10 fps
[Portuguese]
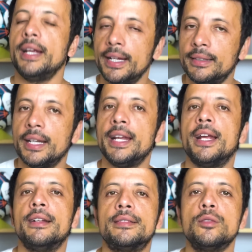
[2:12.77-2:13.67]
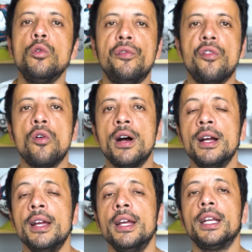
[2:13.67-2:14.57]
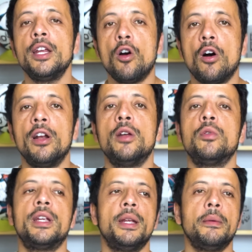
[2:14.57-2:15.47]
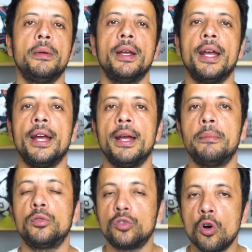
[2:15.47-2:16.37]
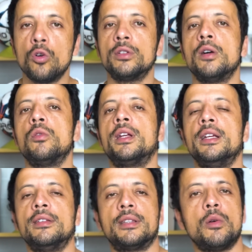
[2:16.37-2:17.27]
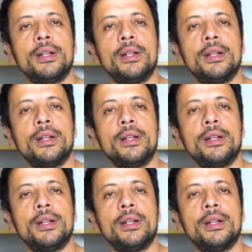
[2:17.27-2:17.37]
entre eles o Fulham, que olham, que é, sondam, que estão